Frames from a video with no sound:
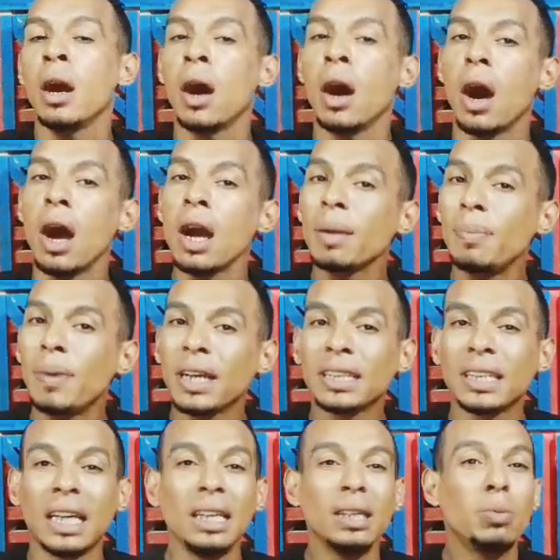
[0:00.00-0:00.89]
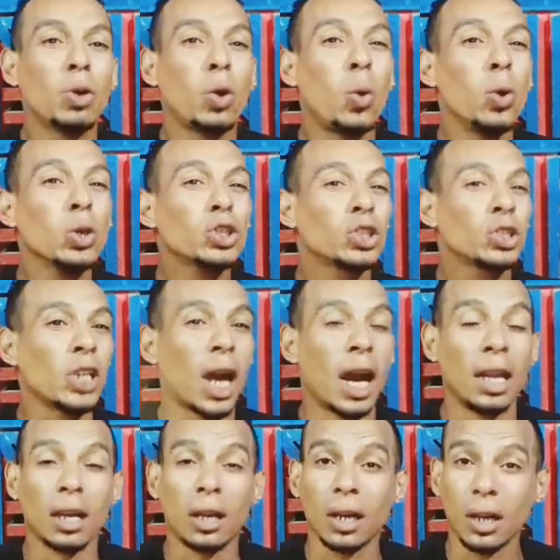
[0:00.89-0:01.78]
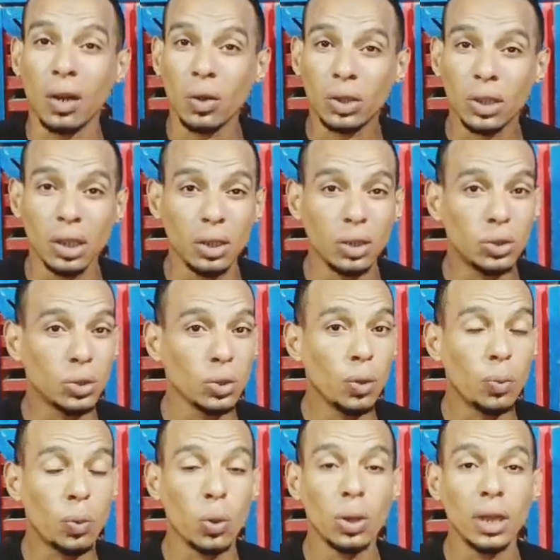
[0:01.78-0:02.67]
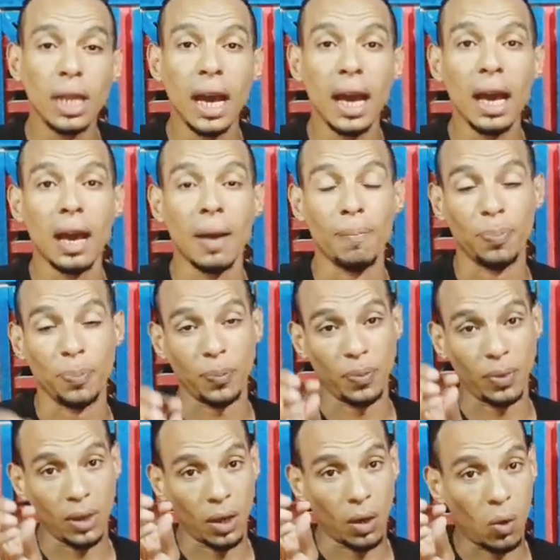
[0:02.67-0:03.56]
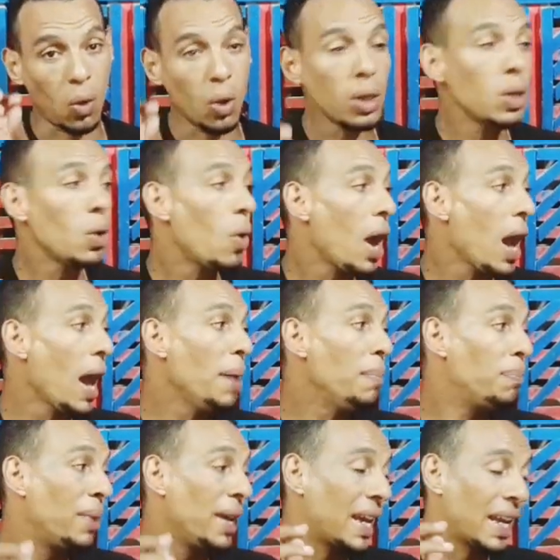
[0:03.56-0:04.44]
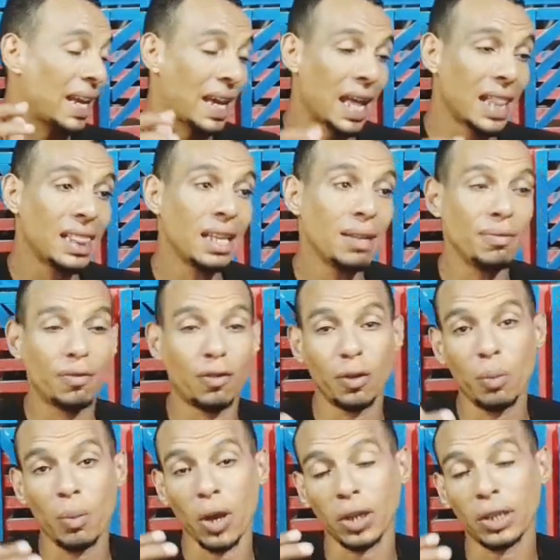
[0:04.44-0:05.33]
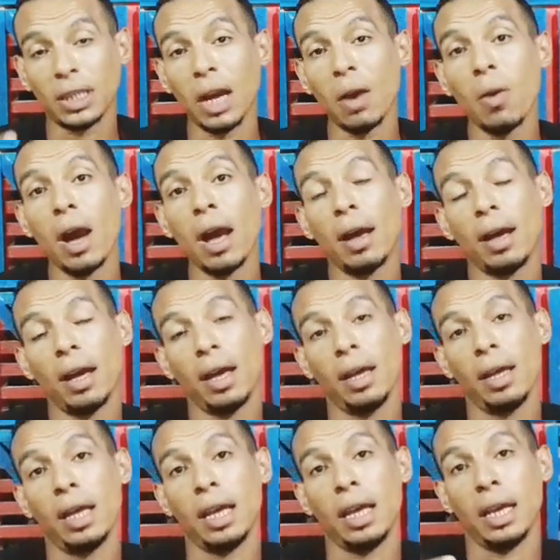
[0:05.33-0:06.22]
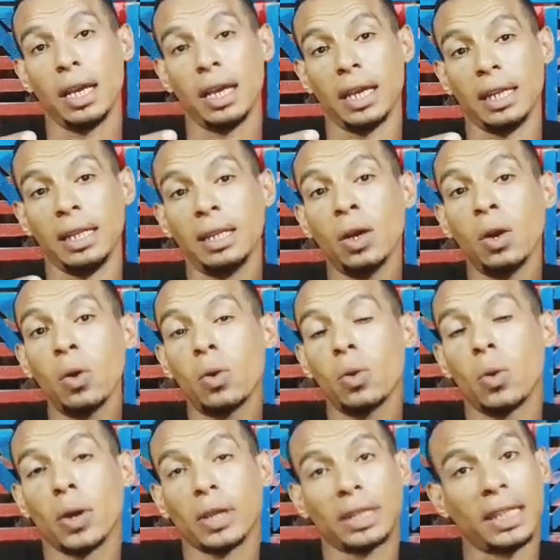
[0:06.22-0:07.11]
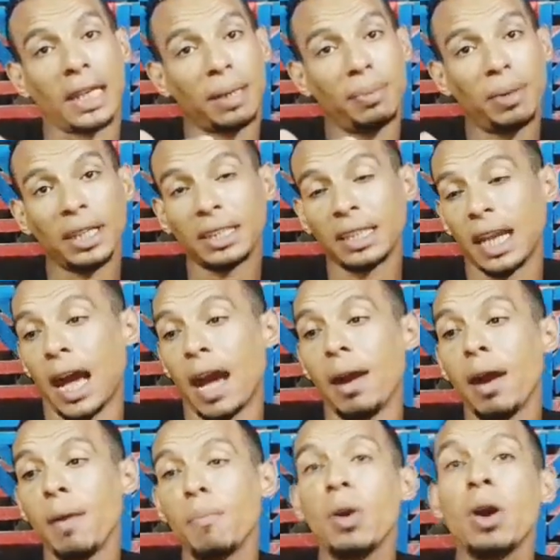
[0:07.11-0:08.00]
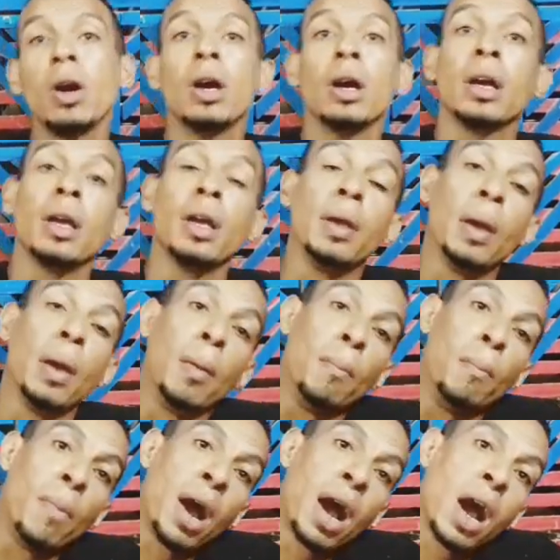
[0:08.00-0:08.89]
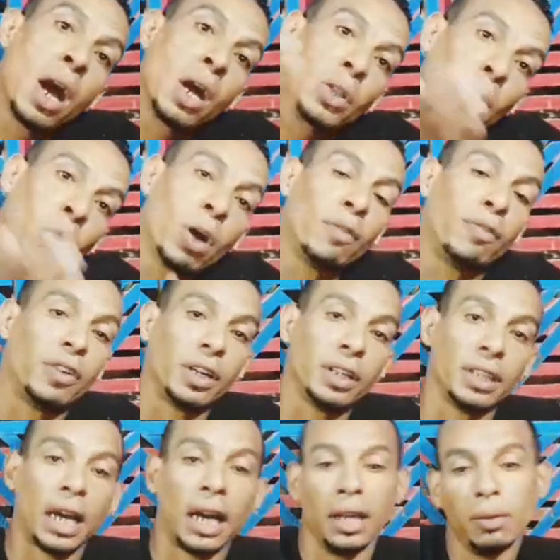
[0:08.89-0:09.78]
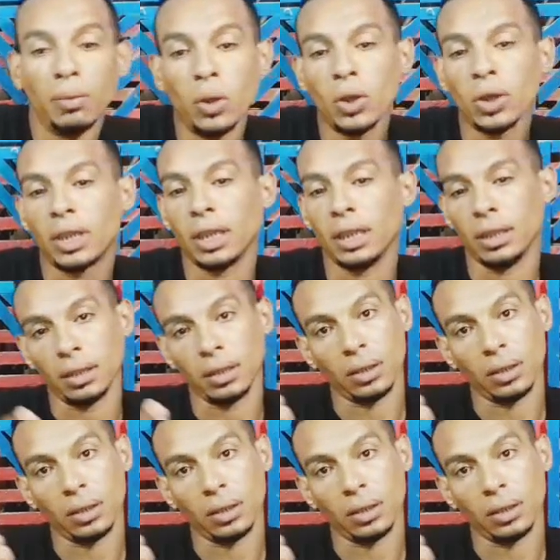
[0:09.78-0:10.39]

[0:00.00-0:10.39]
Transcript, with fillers: اكبر دليل خش على قنوات اليوتيوب كلها كل واحد بيتكلم في محتوى اللي هو تربية الحمام مع اضافة يعني ممكن